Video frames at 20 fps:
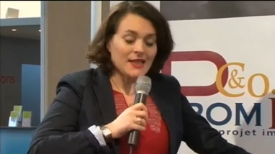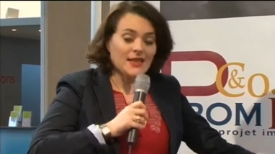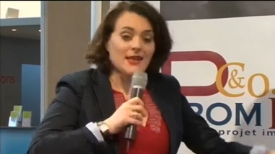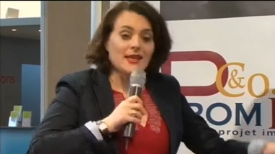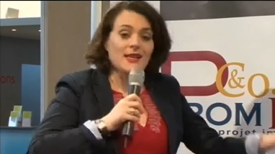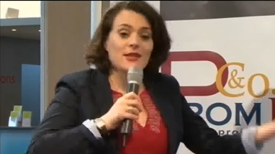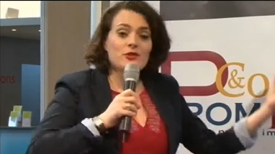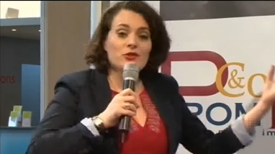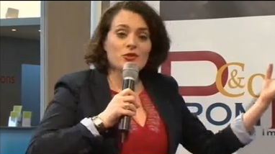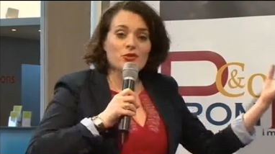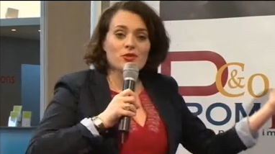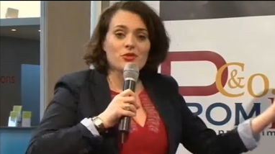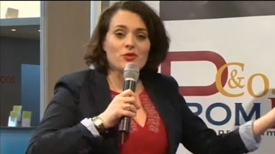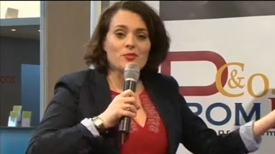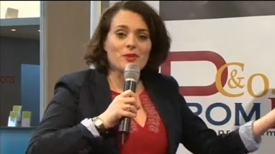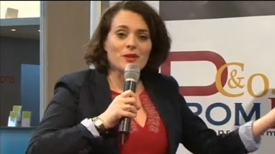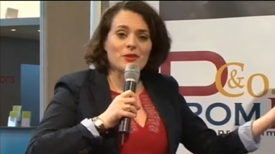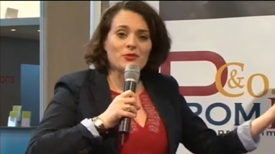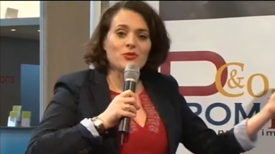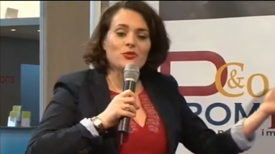Et sur ce
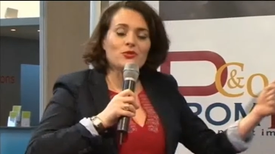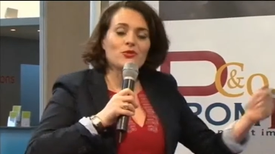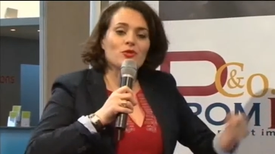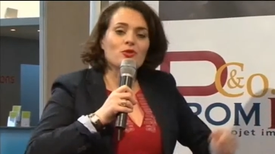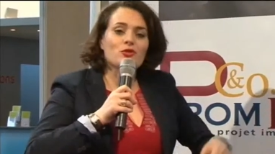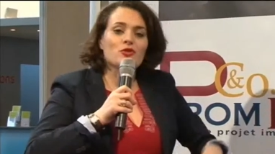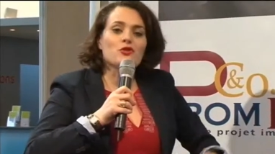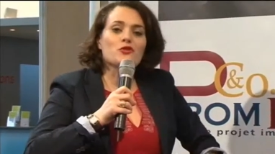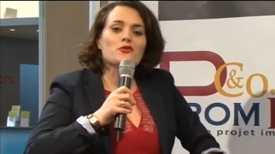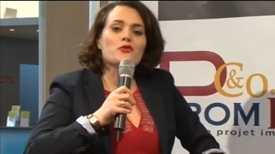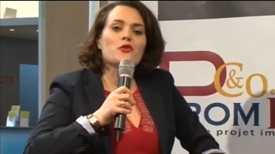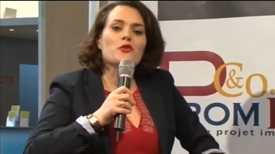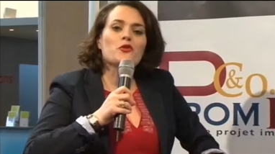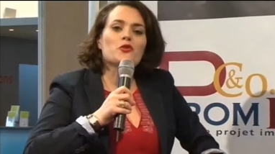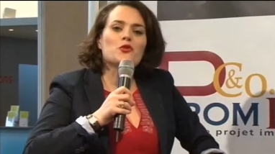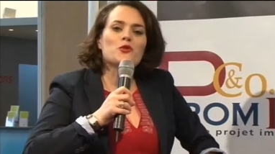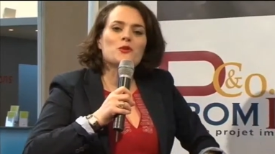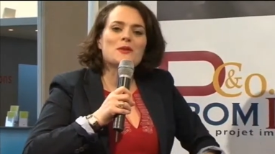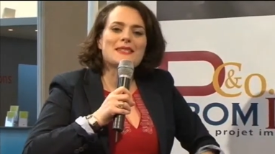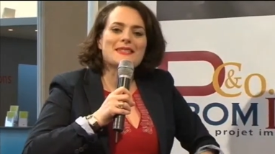plateau, nous
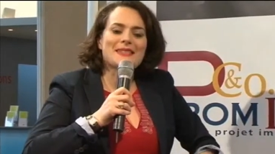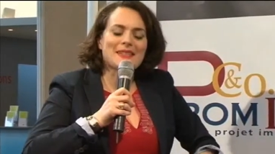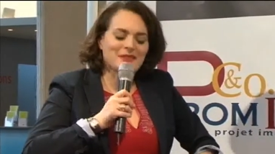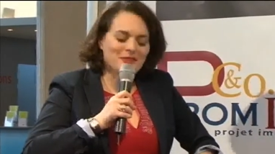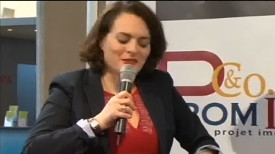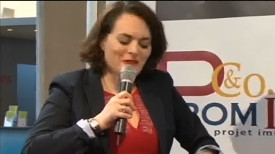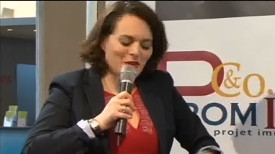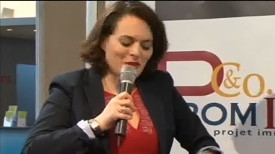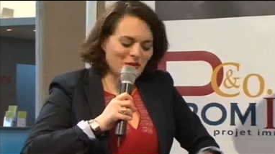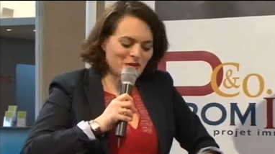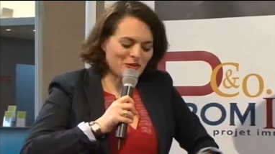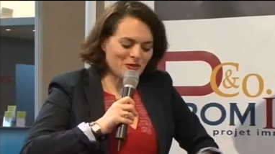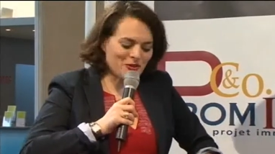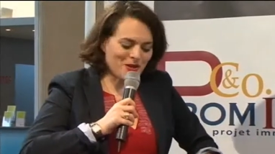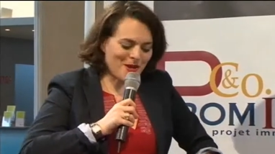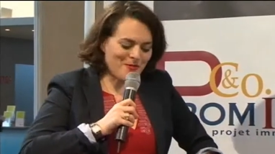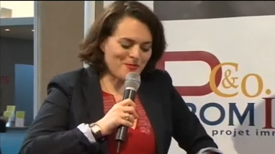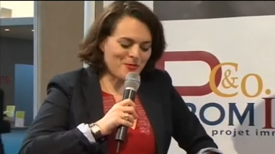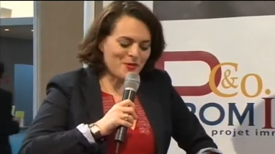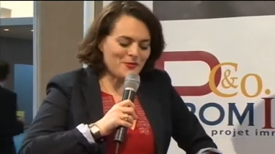recevons tous les acteurs de
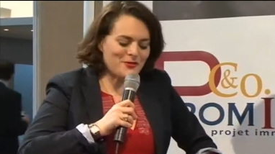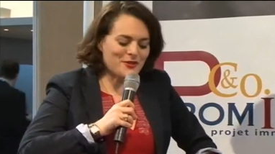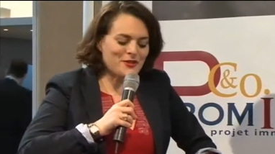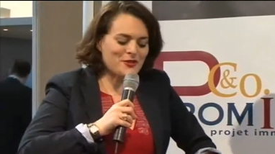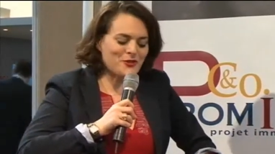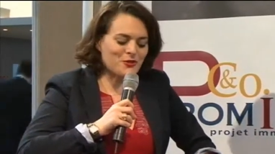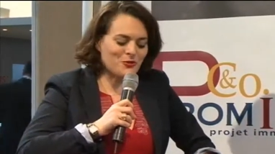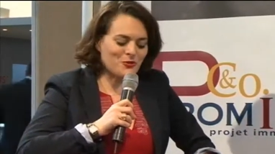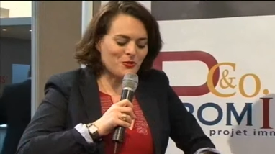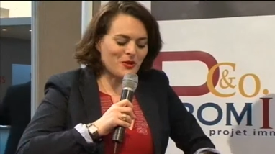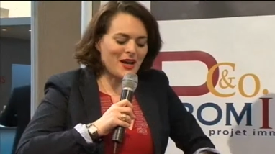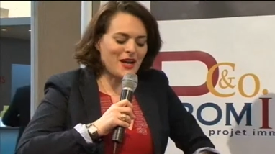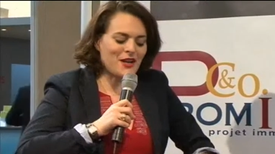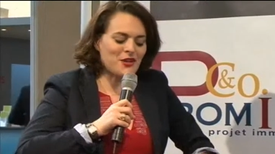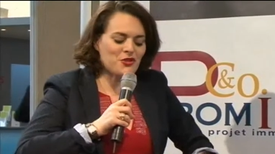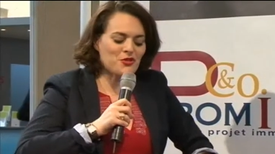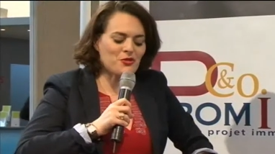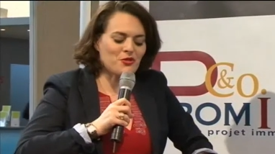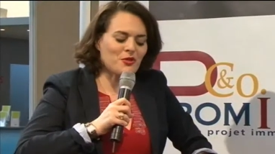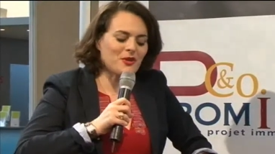la profession,
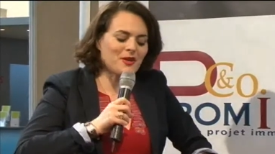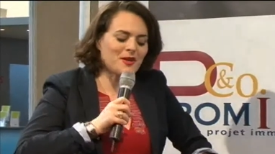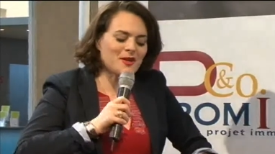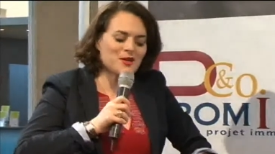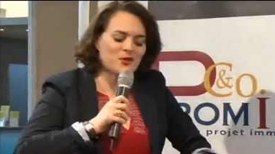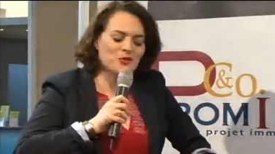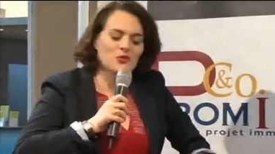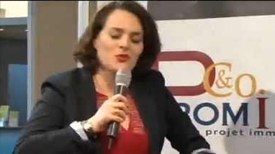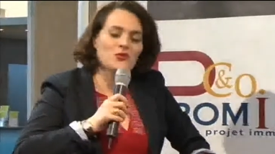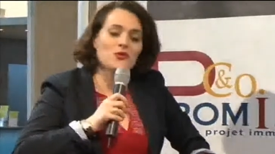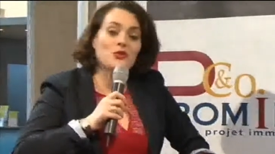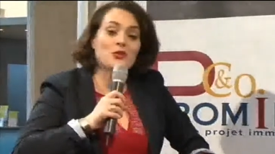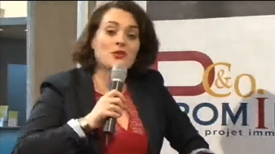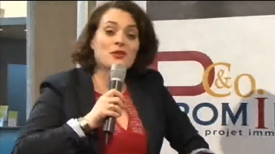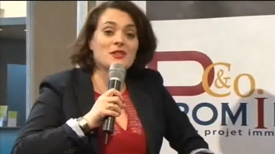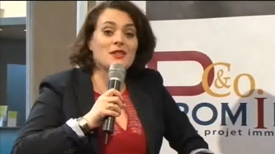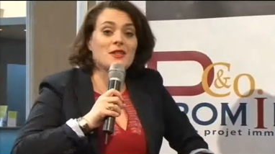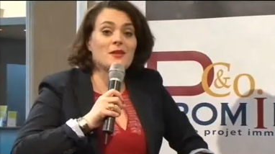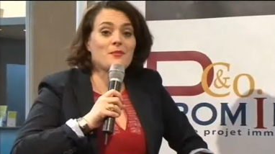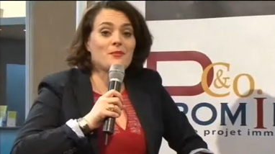agents, réseaux,
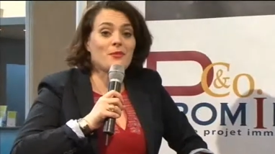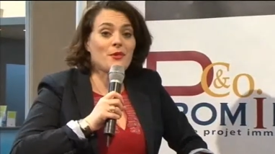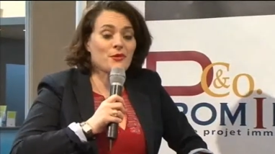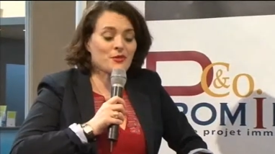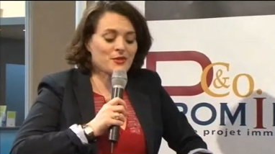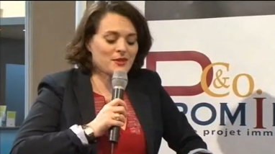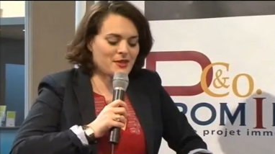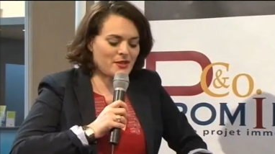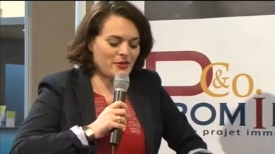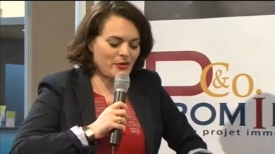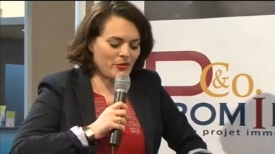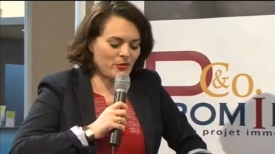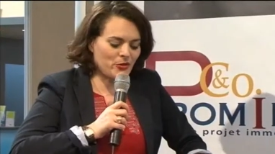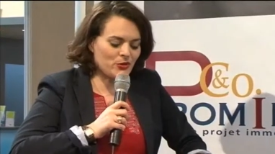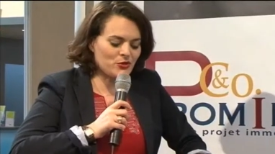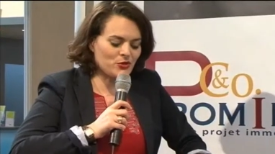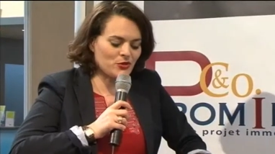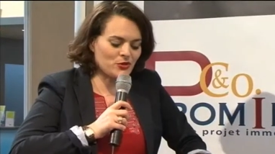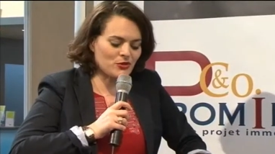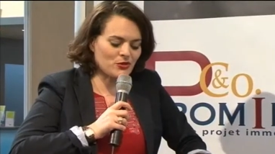courtiers, banquiers,
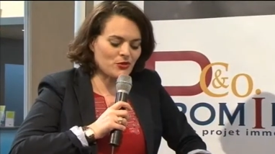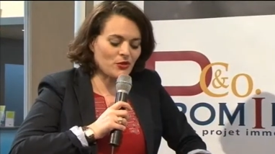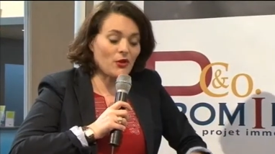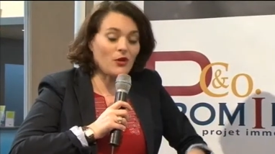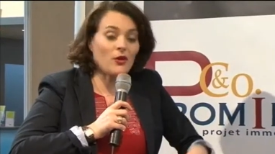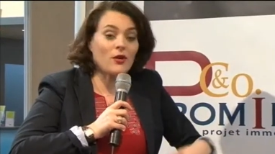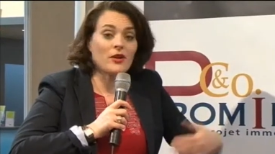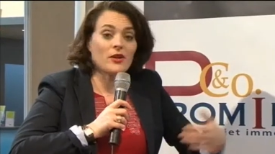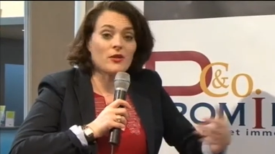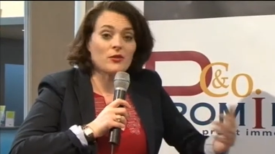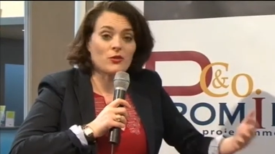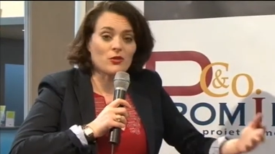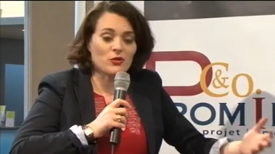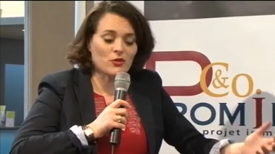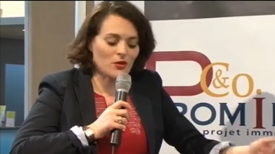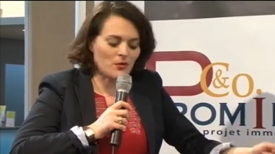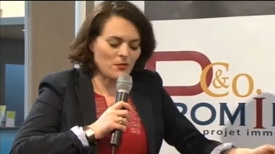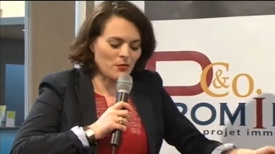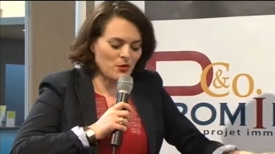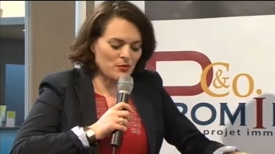constructeurs,
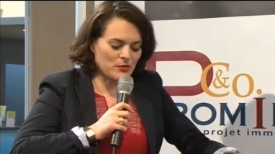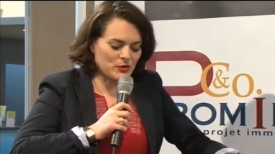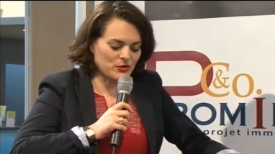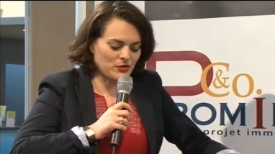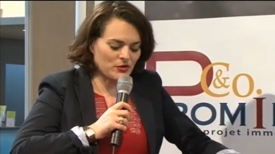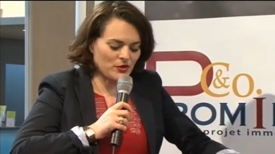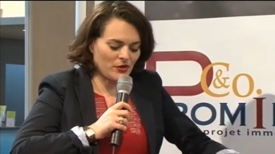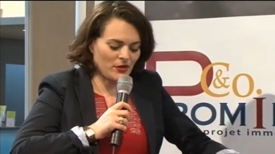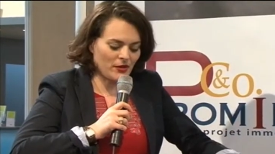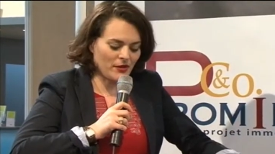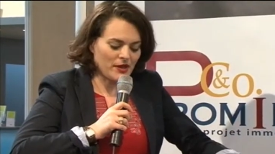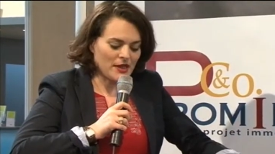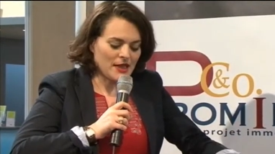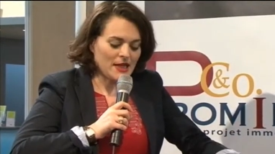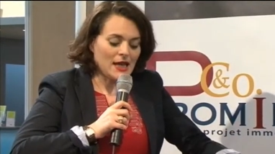encore promoteurs.